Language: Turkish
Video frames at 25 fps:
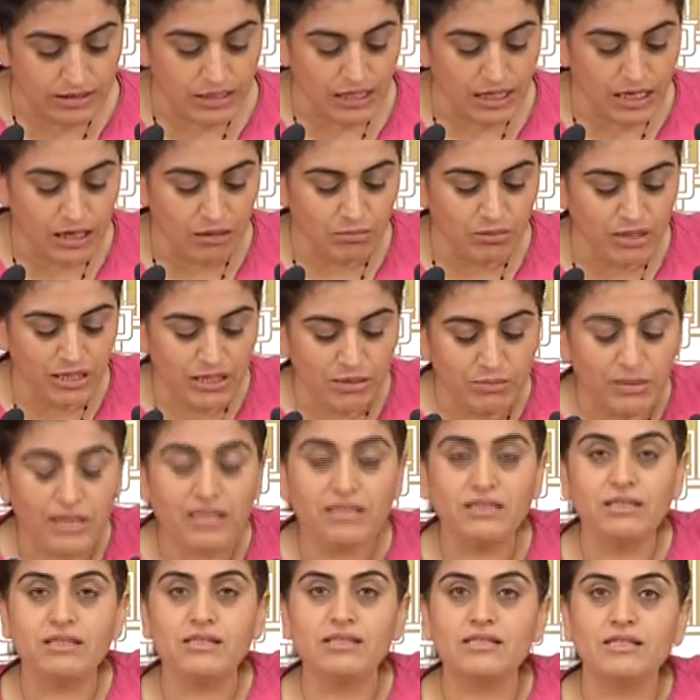Rakamlara
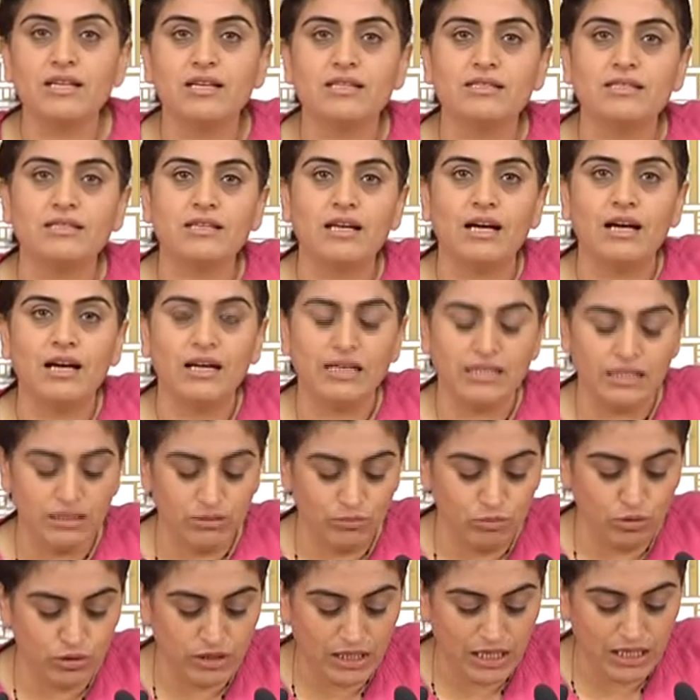baktığınızda aslında her
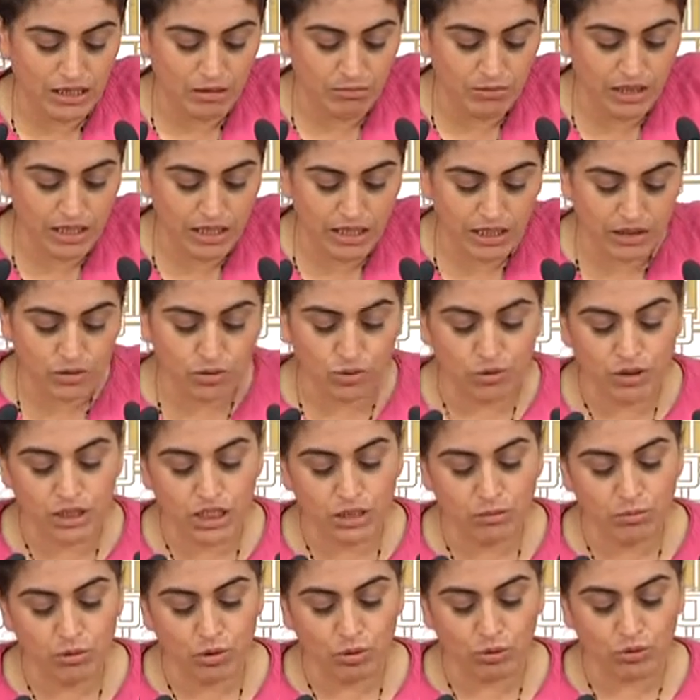yıl bu rakamlar artıyor.
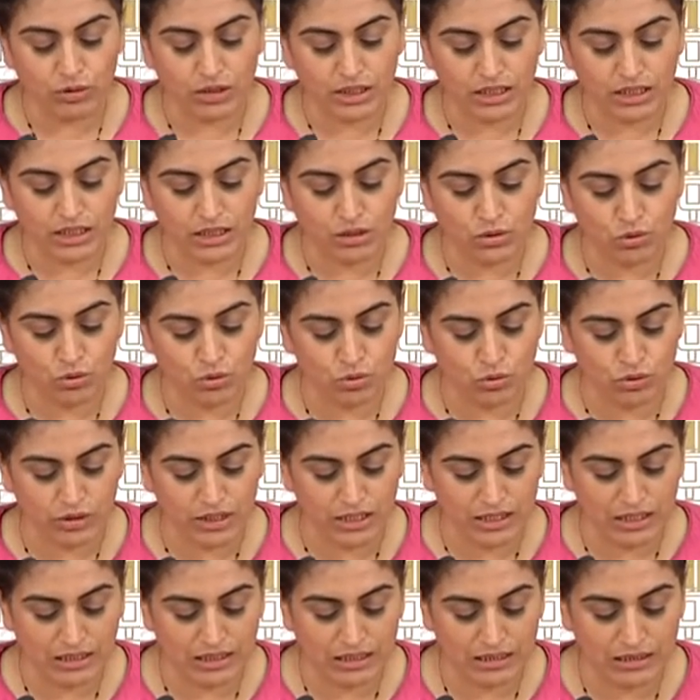2010'da
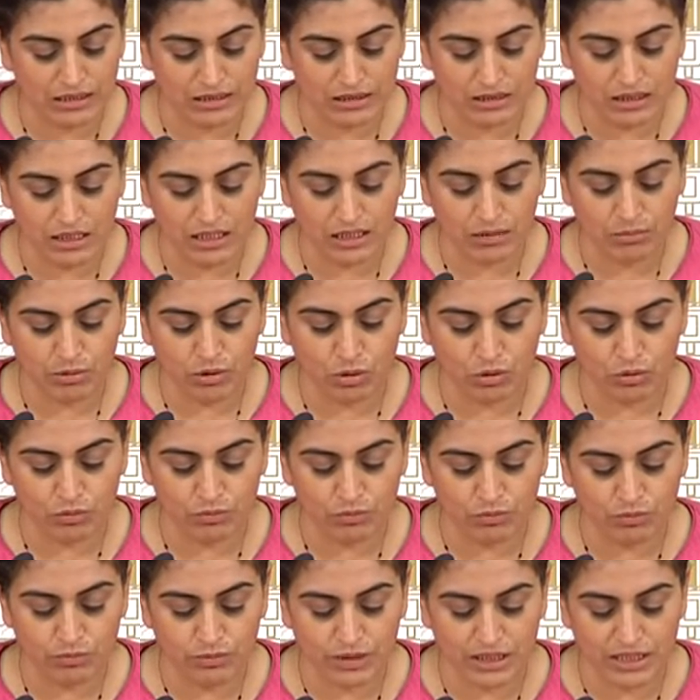217 kadın,
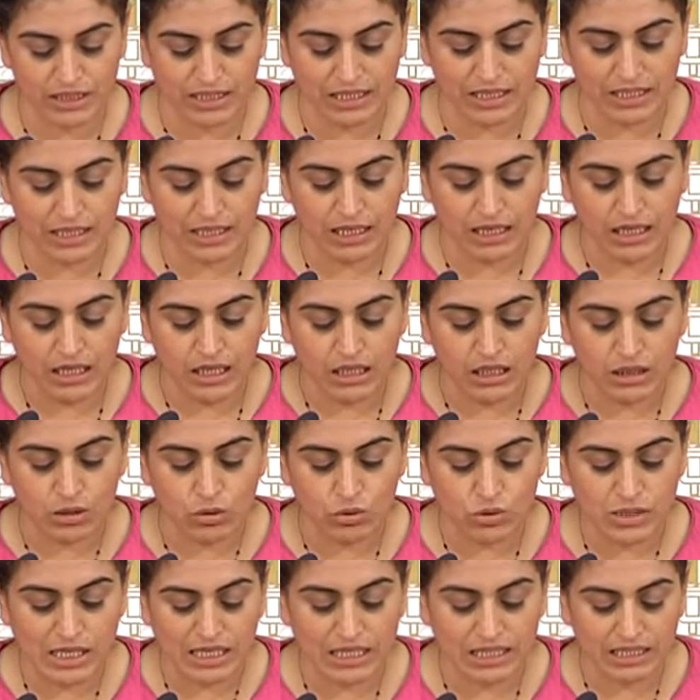2011'de
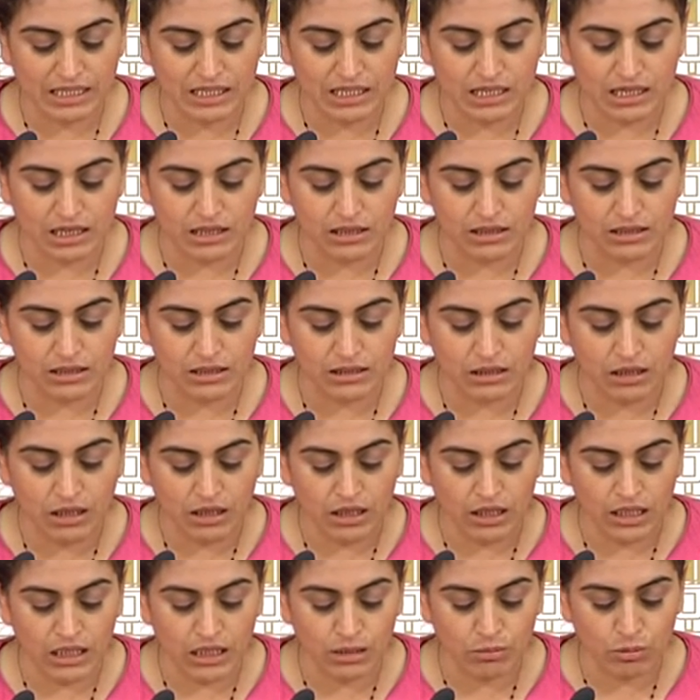252 kadın,
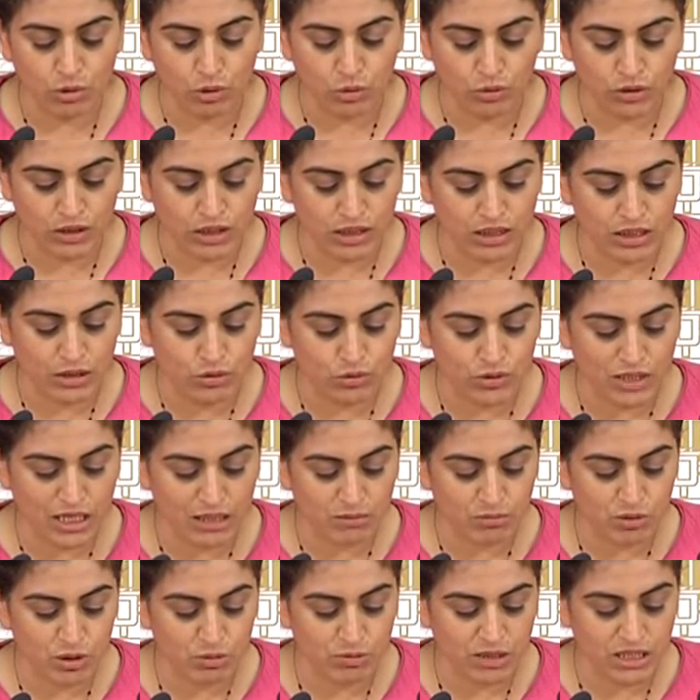2012'de
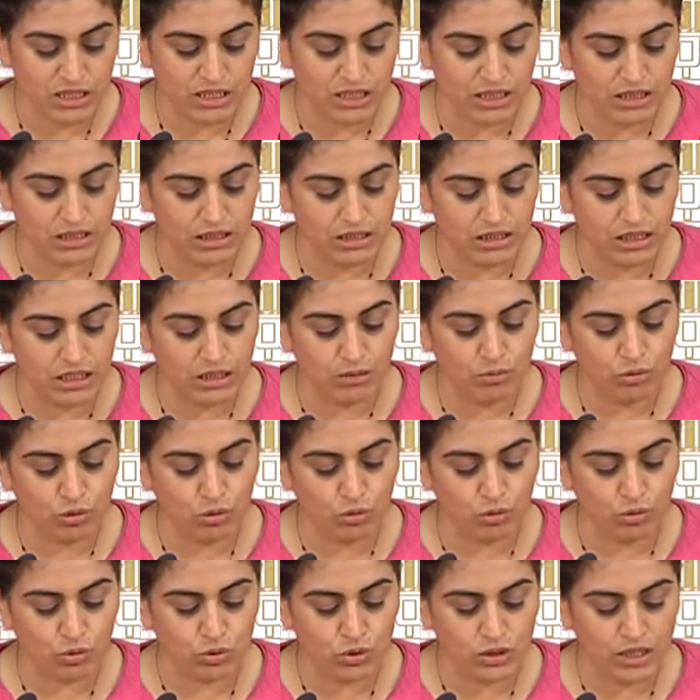165 kadın,
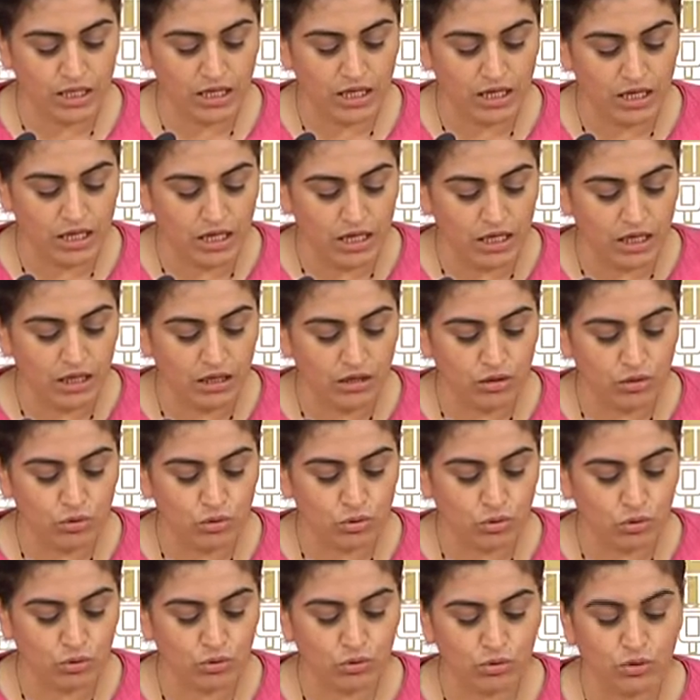2013'te
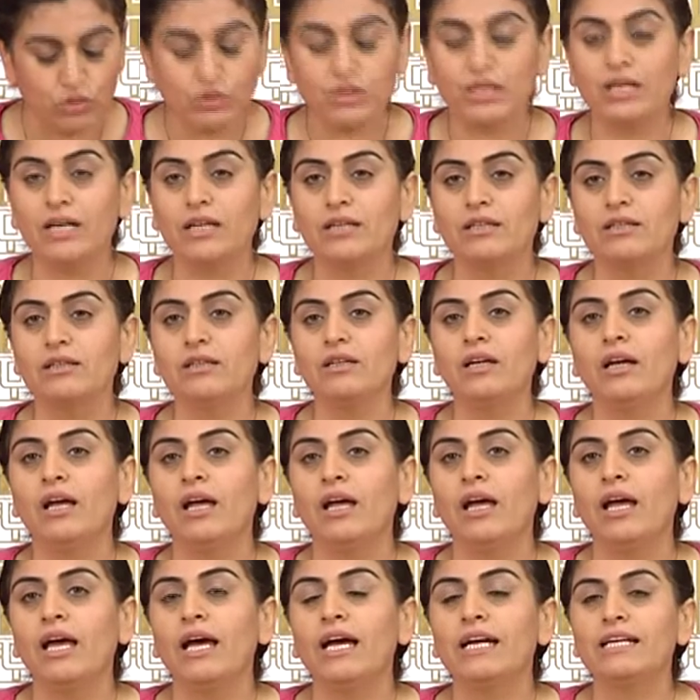214 kadın
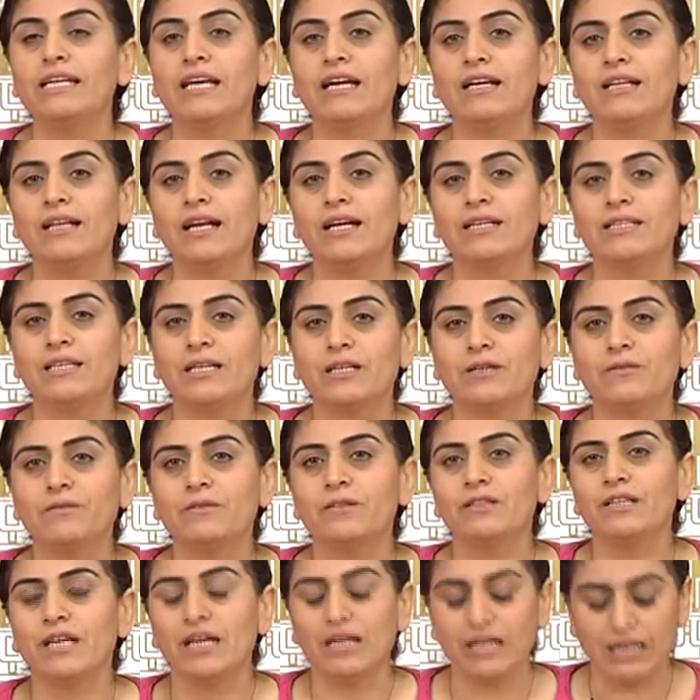erkekler
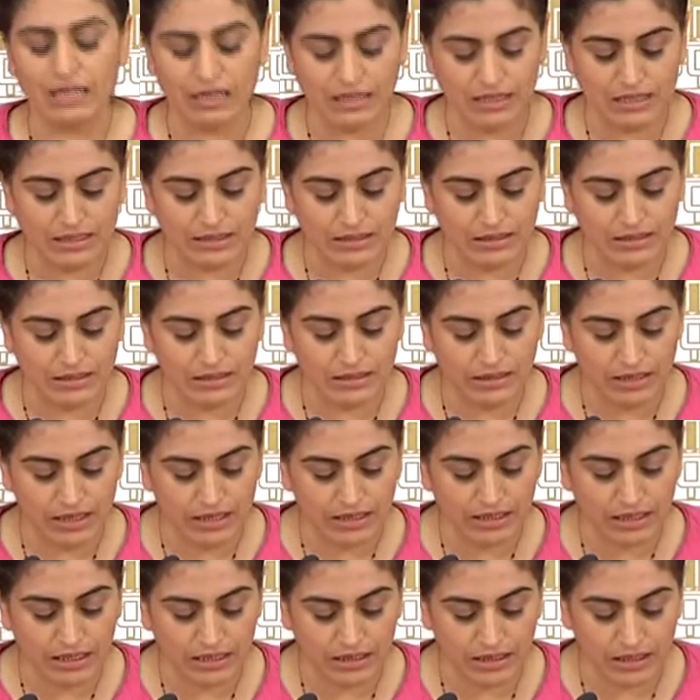tarafından katledildi.
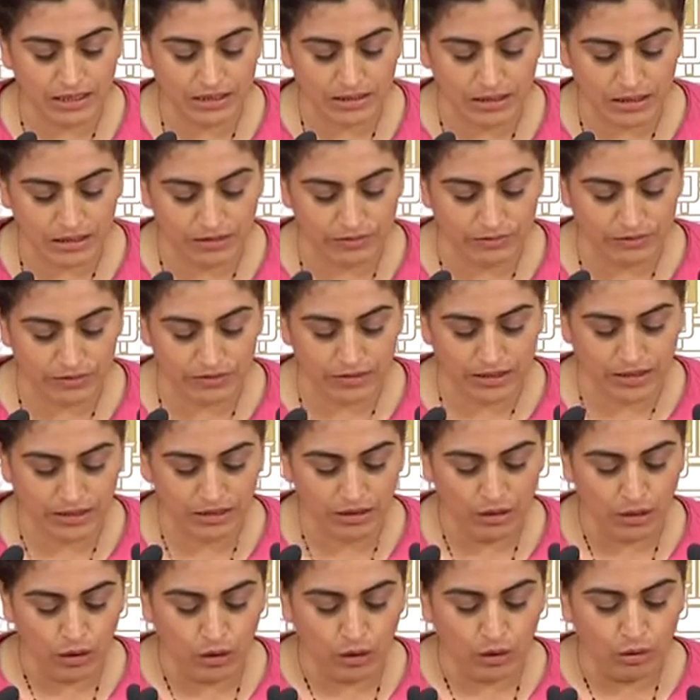Erkekler
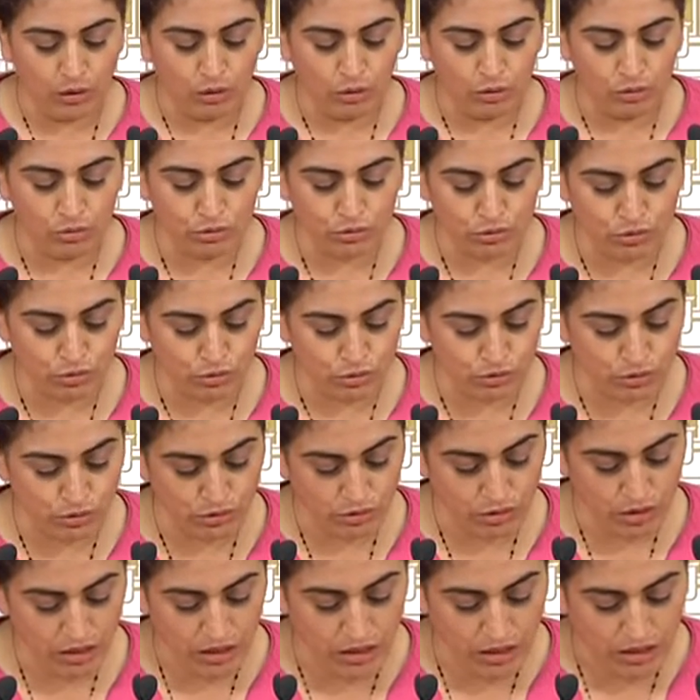tarafından
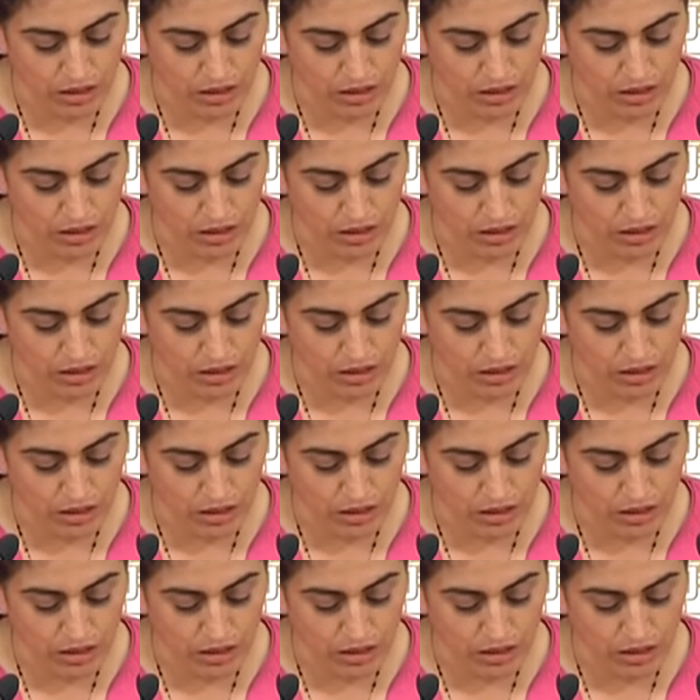öldürüldü.